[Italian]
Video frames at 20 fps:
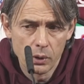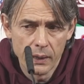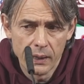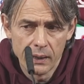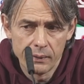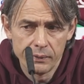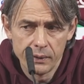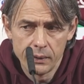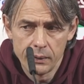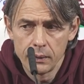
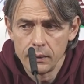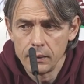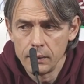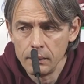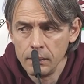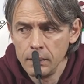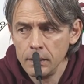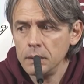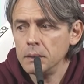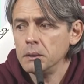grave, eh,
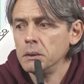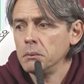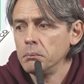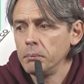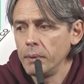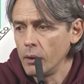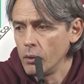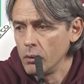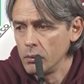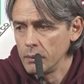
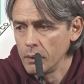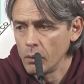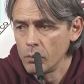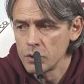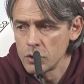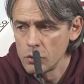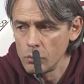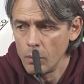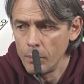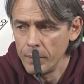però in
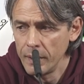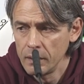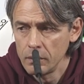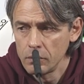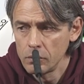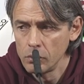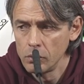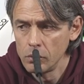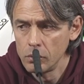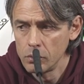questo
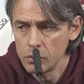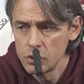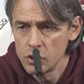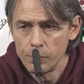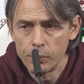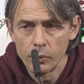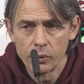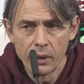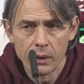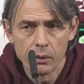momento ci
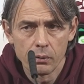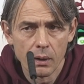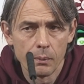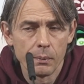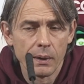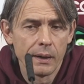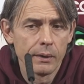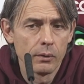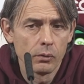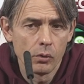può dare una
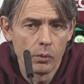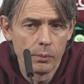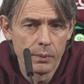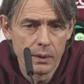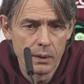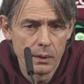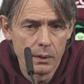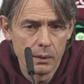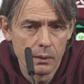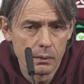mano,
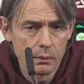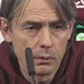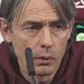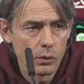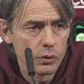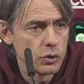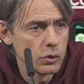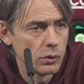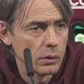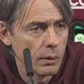come
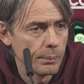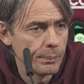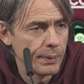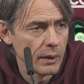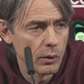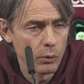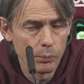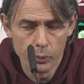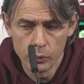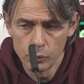oggi
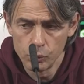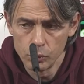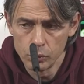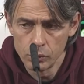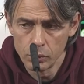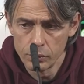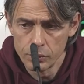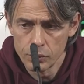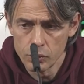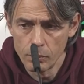appena ho
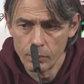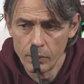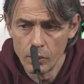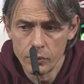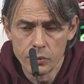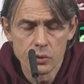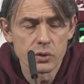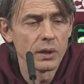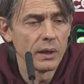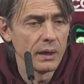potuto, insomma, l'ho
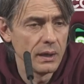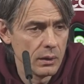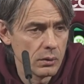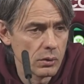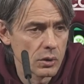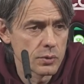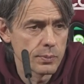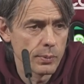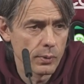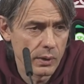
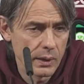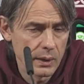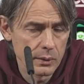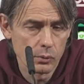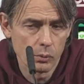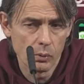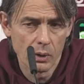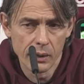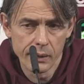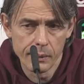inserito, ha
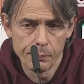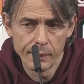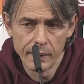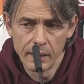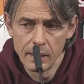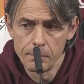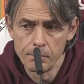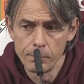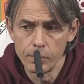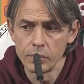sporcato qualche
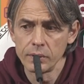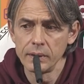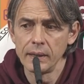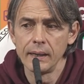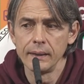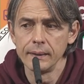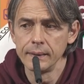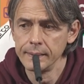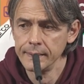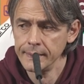palla
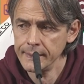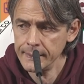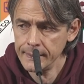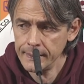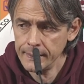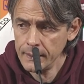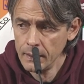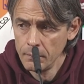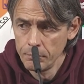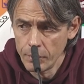importante,
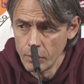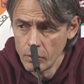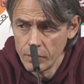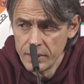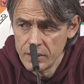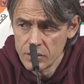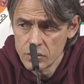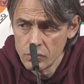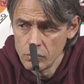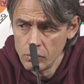però
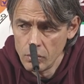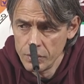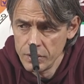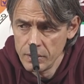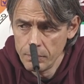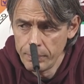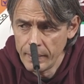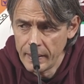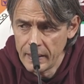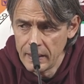adesso
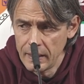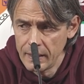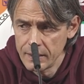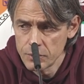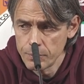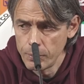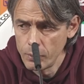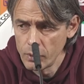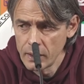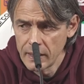ogni palla
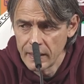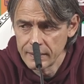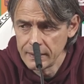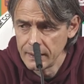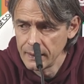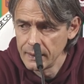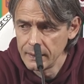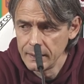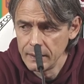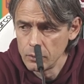sporcata
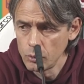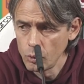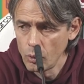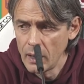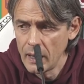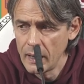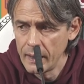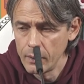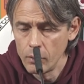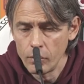anche dentro
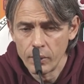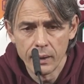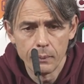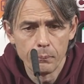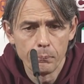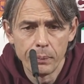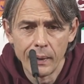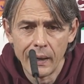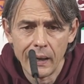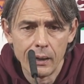l'area, un
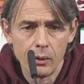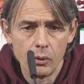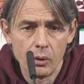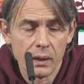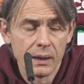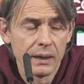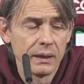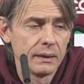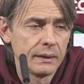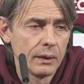rimpallo,
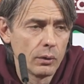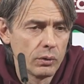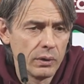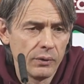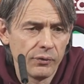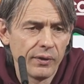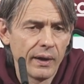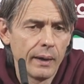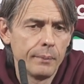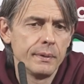anche il tiro
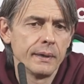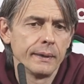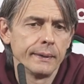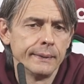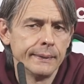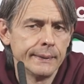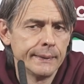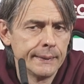di Fabian,